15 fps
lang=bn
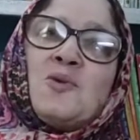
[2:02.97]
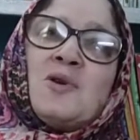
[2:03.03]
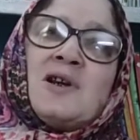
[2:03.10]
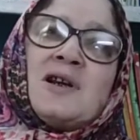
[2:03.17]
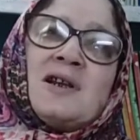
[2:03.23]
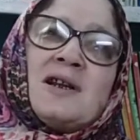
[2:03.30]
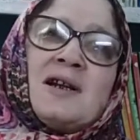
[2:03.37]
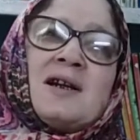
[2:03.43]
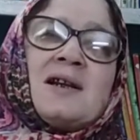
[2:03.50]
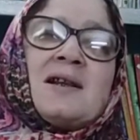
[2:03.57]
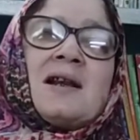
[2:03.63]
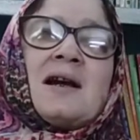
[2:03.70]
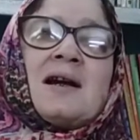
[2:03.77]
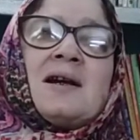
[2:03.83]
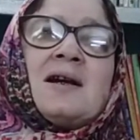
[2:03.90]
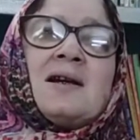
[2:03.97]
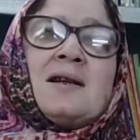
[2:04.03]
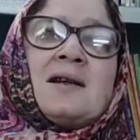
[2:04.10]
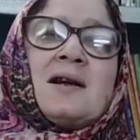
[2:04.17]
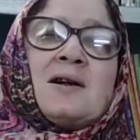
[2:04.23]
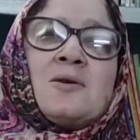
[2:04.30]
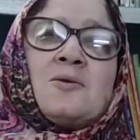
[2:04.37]
ফুলের দিকে তাকিয়ে
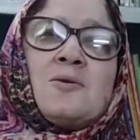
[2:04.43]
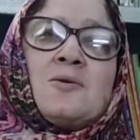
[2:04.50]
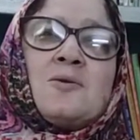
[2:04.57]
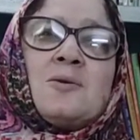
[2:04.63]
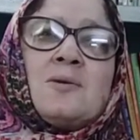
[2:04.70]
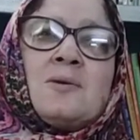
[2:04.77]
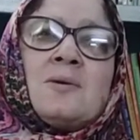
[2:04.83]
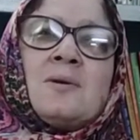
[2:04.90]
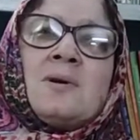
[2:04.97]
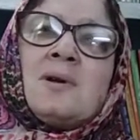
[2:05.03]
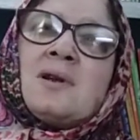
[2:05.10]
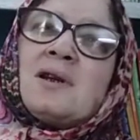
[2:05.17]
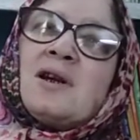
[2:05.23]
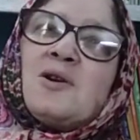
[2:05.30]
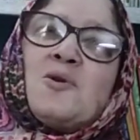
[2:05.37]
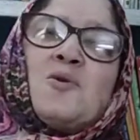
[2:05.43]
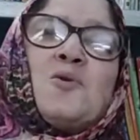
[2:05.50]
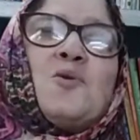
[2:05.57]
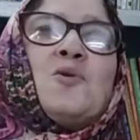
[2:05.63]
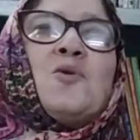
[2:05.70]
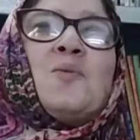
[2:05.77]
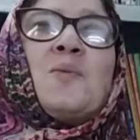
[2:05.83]
থাকতো তার
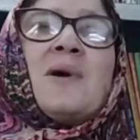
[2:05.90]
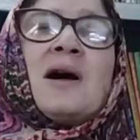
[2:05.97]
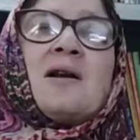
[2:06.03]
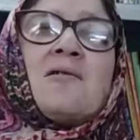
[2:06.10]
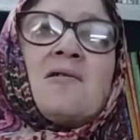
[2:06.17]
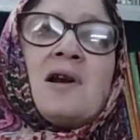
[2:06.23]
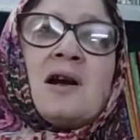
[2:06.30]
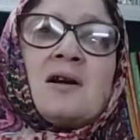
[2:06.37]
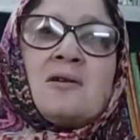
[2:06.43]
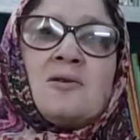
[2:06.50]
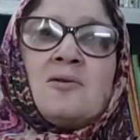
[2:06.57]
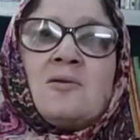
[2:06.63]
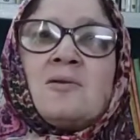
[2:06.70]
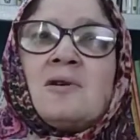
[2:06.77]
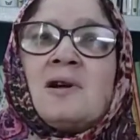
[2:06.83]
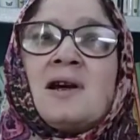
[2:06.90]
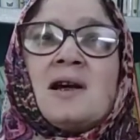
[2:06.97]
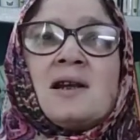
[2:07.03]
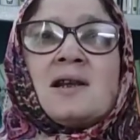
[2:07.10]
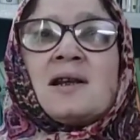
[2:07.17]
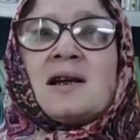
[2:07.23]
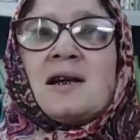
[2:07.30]
খুব ভালো লাগতো
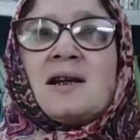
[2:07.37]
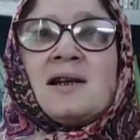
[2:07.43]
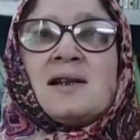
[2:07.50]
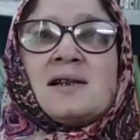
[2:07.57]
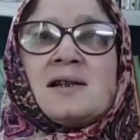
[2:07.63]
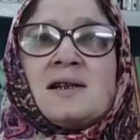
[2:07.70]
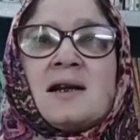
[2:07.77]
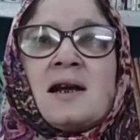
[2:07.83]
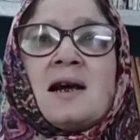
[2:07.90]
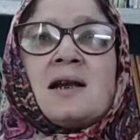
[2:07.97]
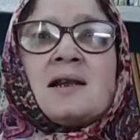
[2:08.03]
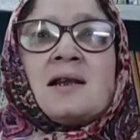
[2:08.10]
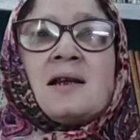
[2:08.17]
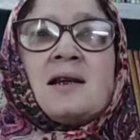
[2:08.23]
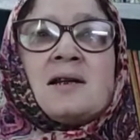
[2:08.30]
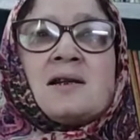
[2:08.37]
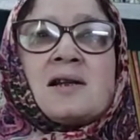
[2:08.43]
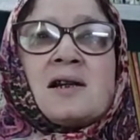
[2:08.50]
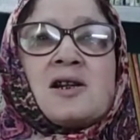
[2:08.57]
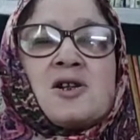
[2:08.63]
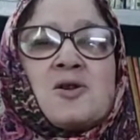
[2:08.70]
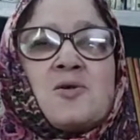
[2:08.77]
তার নিজের হাতে
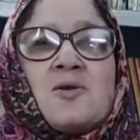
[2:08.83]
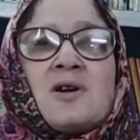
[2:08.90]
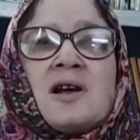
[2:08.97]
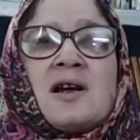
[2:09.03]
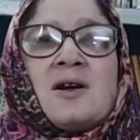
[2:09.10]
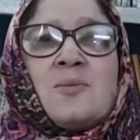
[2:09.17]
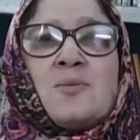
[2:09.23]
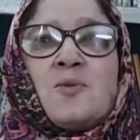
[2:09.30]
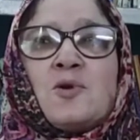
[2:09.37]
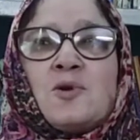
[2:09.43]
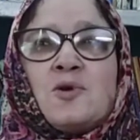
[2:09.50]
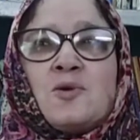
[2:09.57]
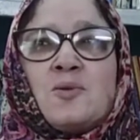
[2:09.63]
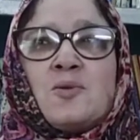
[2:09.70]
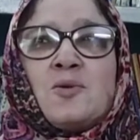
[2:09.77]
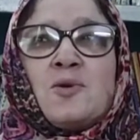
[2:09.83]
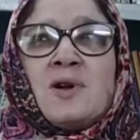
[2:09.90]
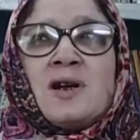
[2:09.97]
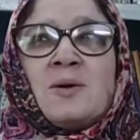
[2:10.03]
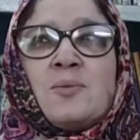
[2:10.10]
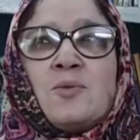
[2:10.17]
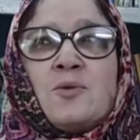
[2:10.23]
চাষ করা এই পদ্ম
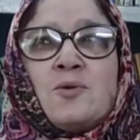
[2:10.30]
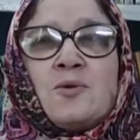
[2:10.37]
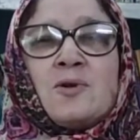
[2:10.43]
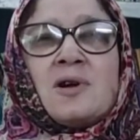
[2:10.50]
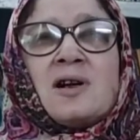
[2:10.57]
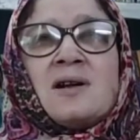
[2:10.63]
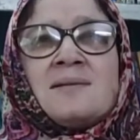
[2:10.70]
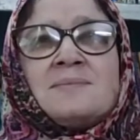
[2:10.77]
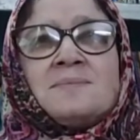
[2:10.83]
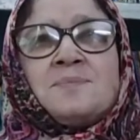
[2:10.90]
ফুলের পুকুরটা